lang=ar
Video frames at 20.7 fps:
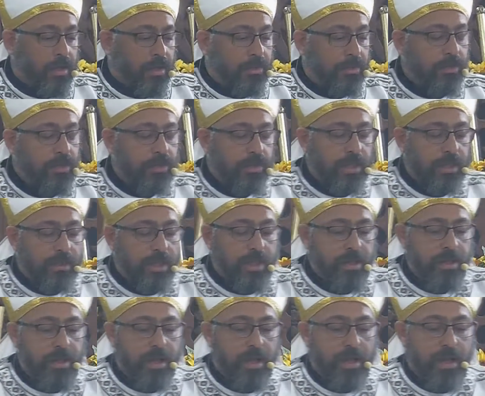نقطة
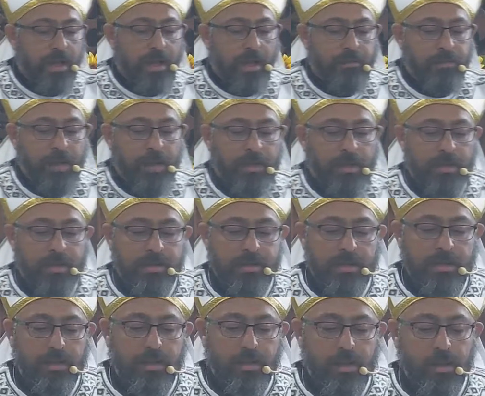تانية عن مركز
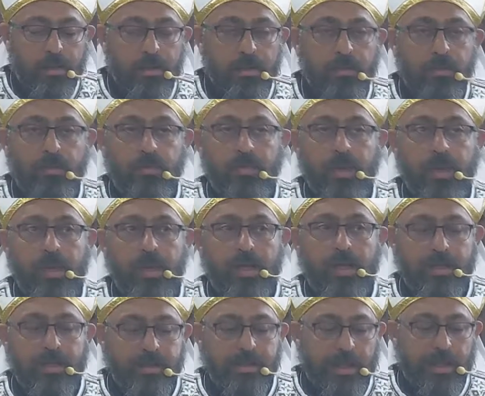الله
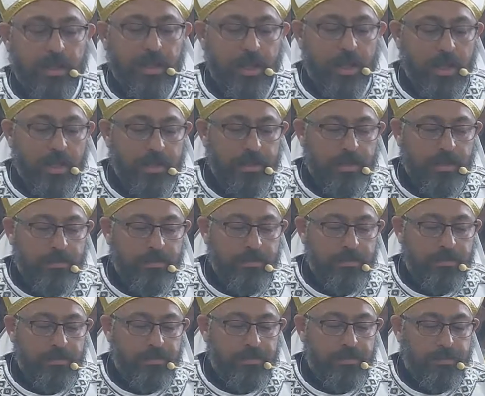ومركز الخادم
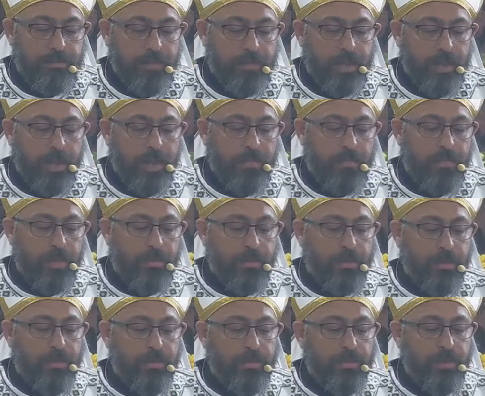لما
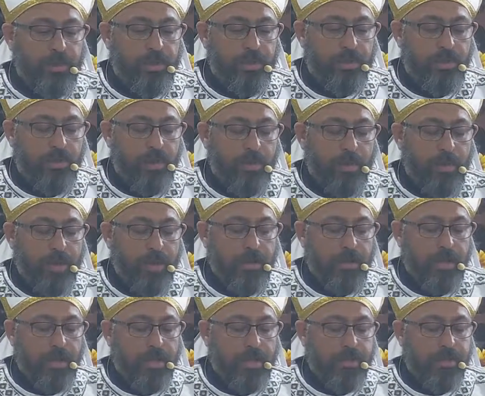بيقول وبعد
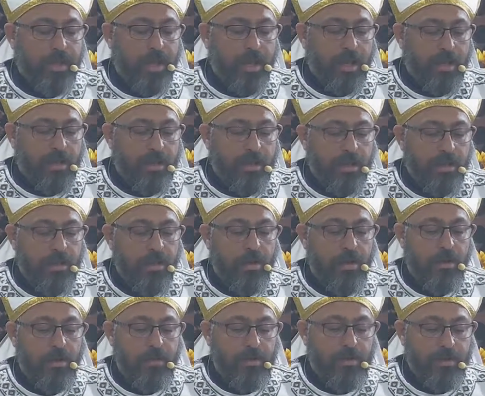هذا عين
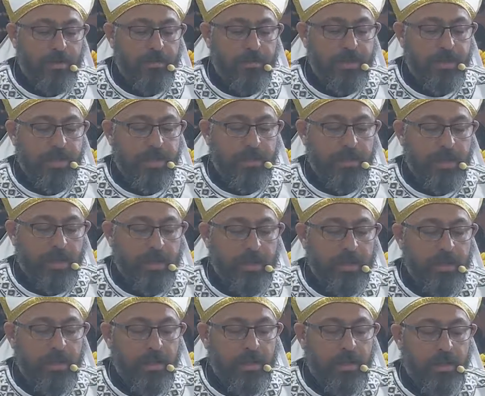الرب
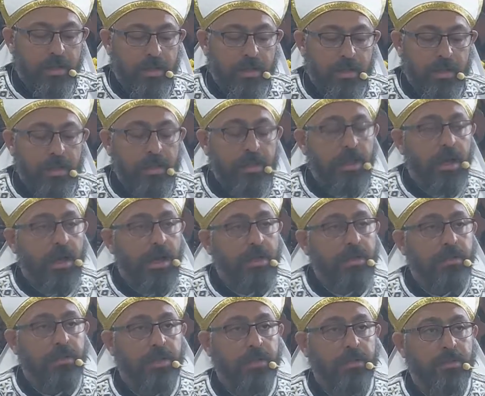سبعين آخرين
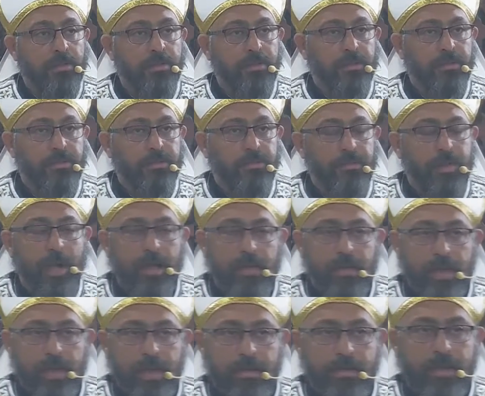أيضا بعد
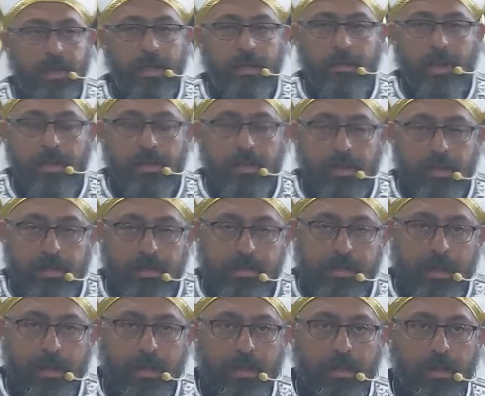هذا يعني بعد
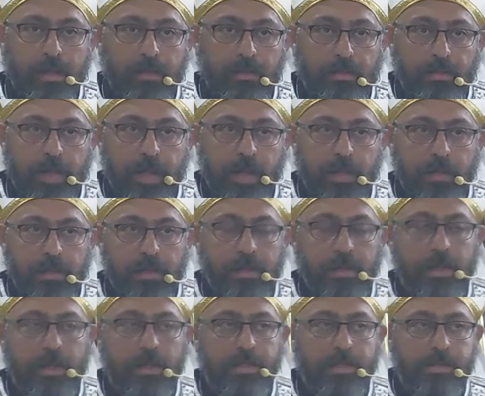الإرسالية الأولى
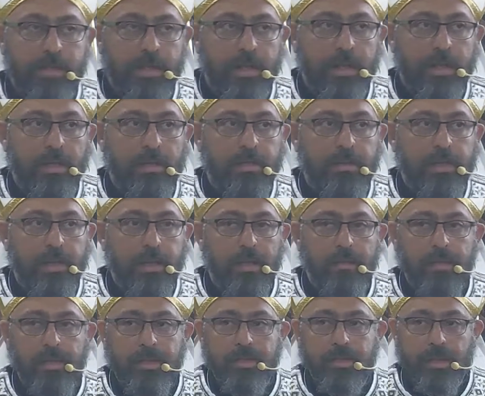اللي أرسلها
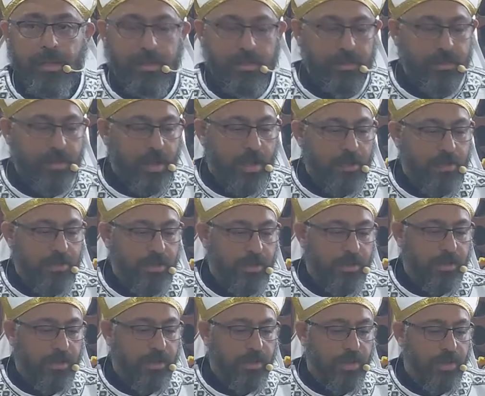للتلاميذ الاثنى
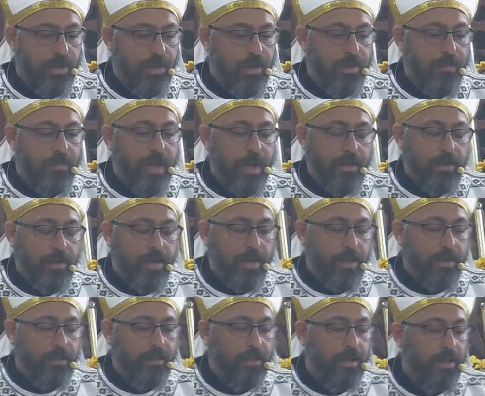عشر بعد
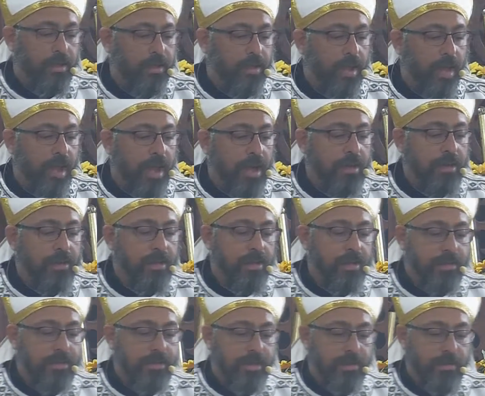هذا
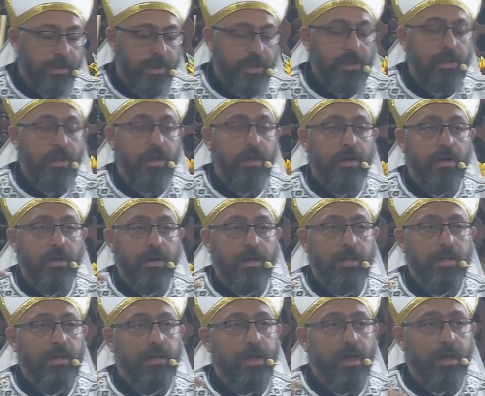عين سبعين
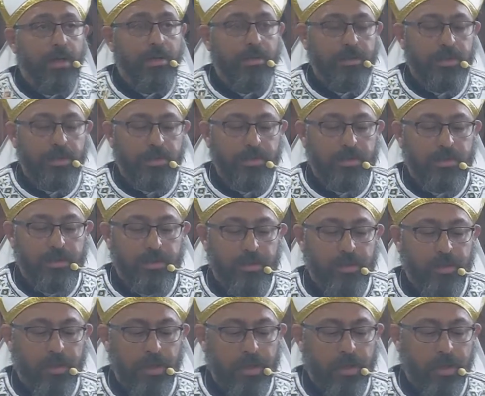آخرين أيضا
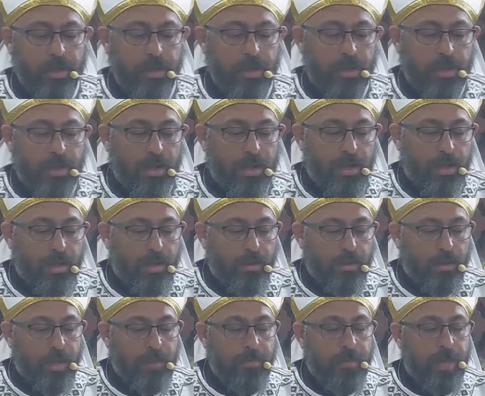
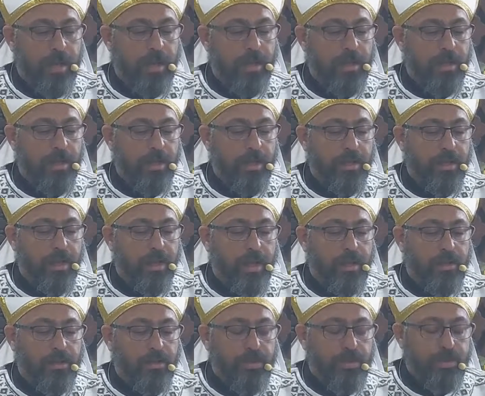ولما قال
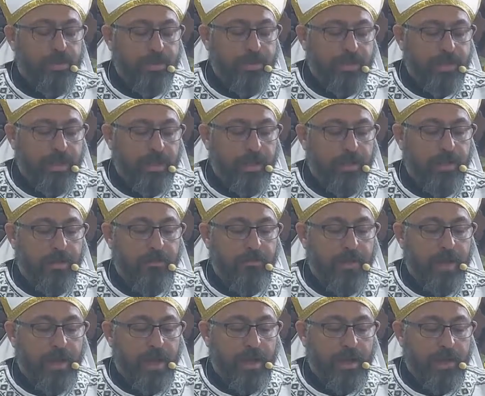يرسل
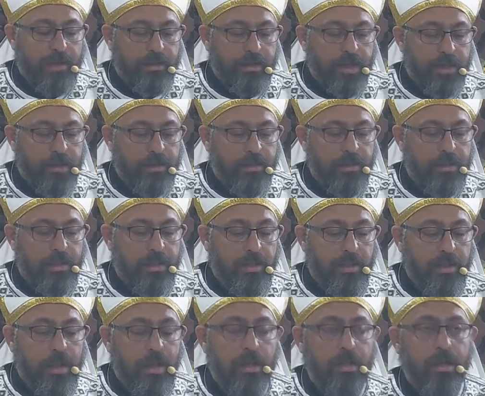فعلة
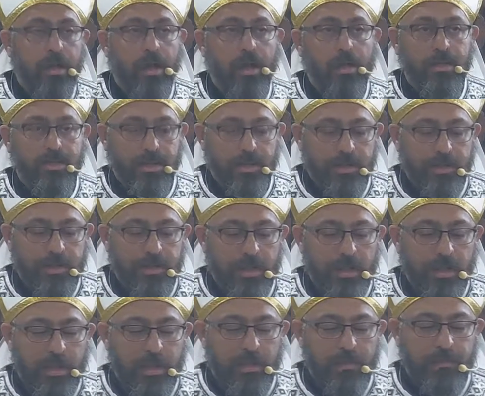إلى
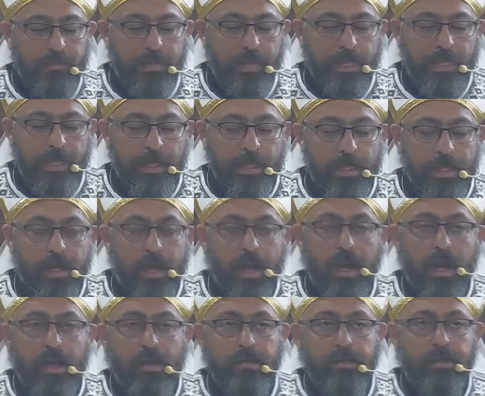حصاده
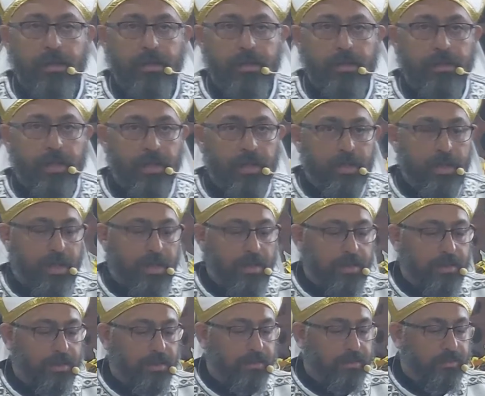حدد هنا